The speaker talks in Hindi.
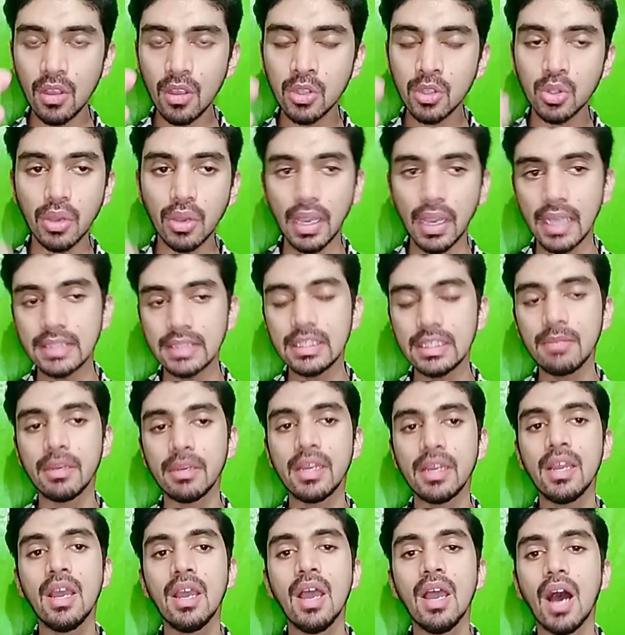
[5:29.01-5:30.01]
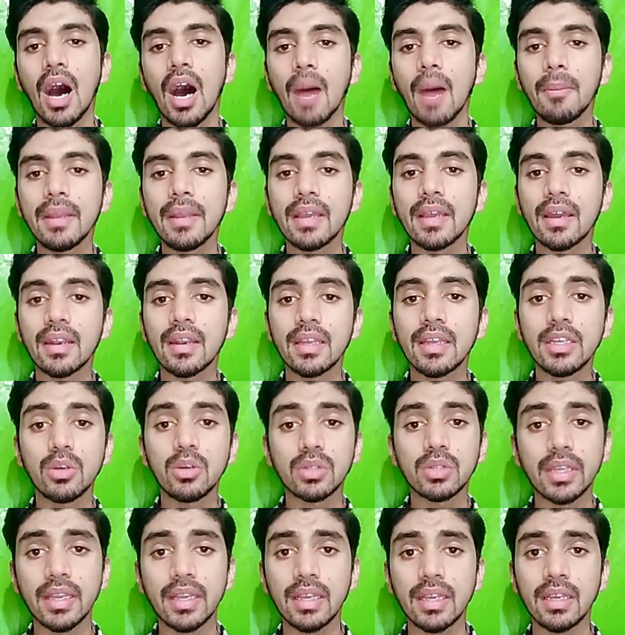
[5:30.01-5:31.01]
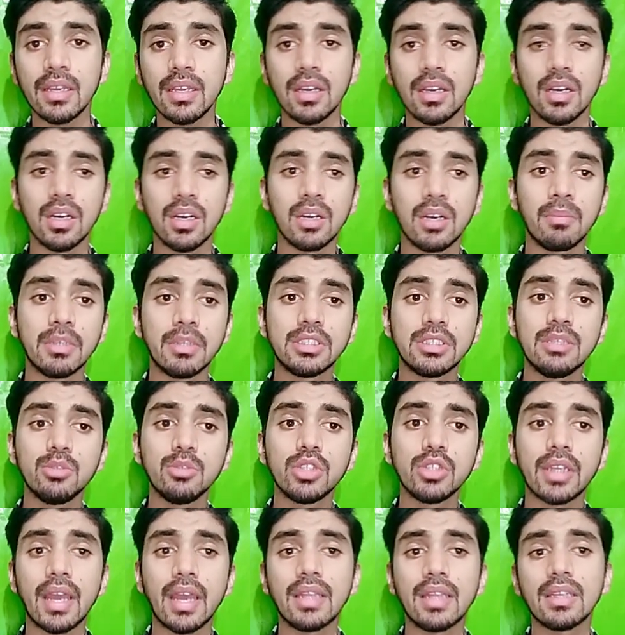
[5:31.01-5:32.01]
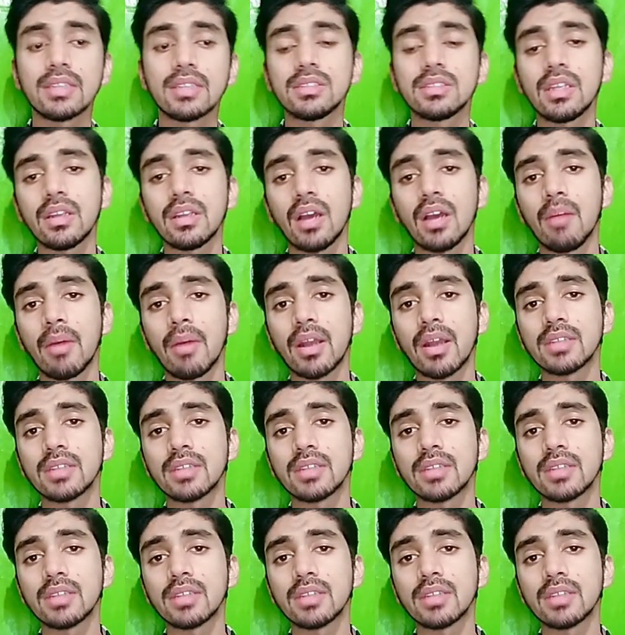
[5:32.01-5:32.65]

तो ऐसे में आपने करना ये होता है कि बच्चे मुझे कहते हैं कि सर हमारा